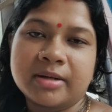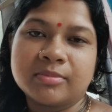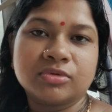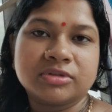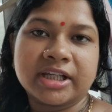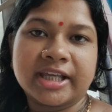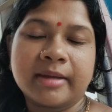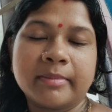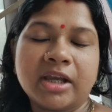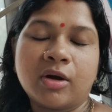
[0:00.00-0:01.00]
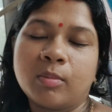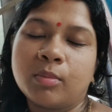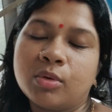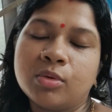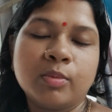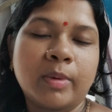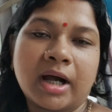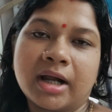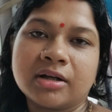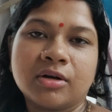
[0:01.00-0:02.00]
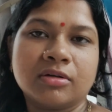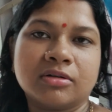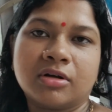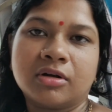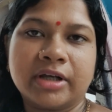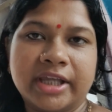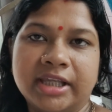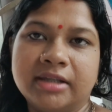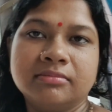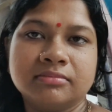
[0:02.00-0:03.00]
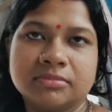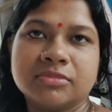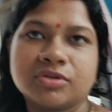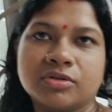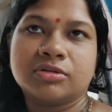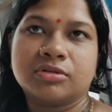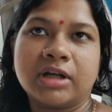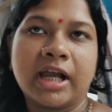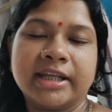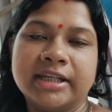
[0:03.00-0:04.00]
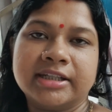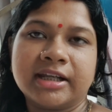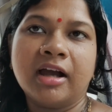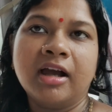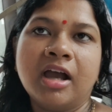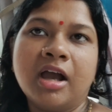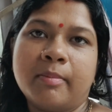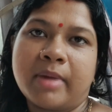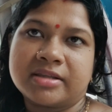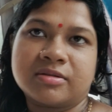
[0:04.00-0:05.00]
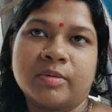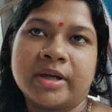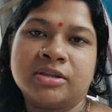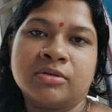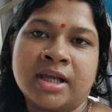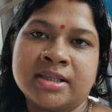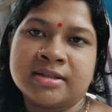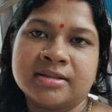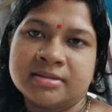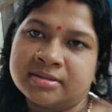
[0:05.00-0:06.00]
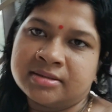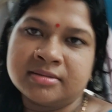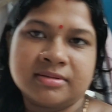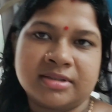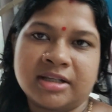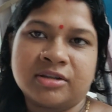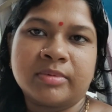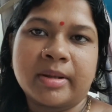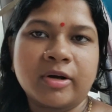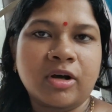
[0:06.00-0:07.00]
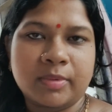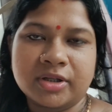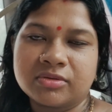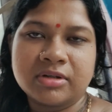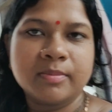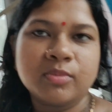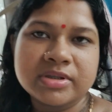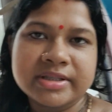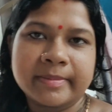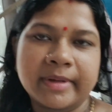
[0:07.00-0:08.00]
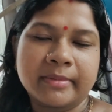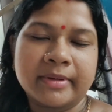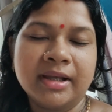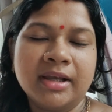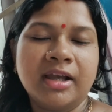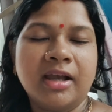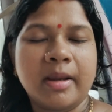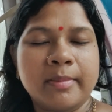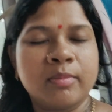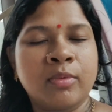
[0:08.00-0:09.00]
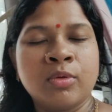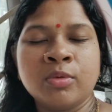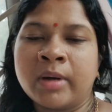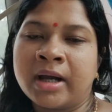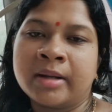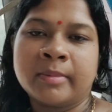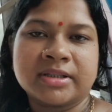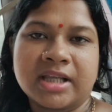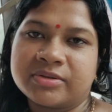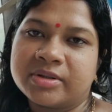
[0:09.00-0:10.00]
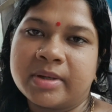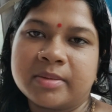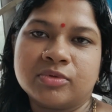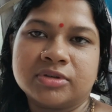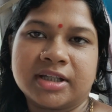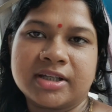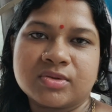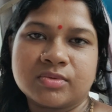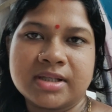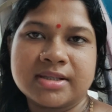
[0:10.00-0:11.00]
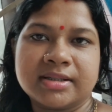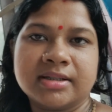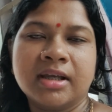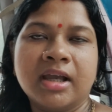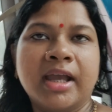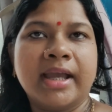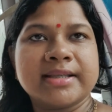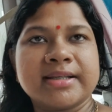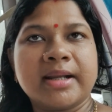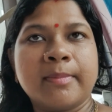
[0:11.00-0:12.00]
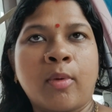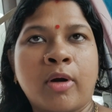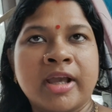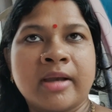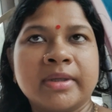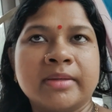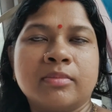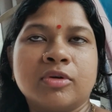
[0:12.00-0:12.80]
মার মুখ থেকে আমি বহুবার এই সত্য কাহিনীটা বাস্তবায়িত আজ সেটা তোমরা আমার গল্পটা শুনলে বুঝতে পারবে আমি বহুবার আমার শাশুড়ি মায়ের মুখ থেকে শুনেছি এছাড়া পরে আমি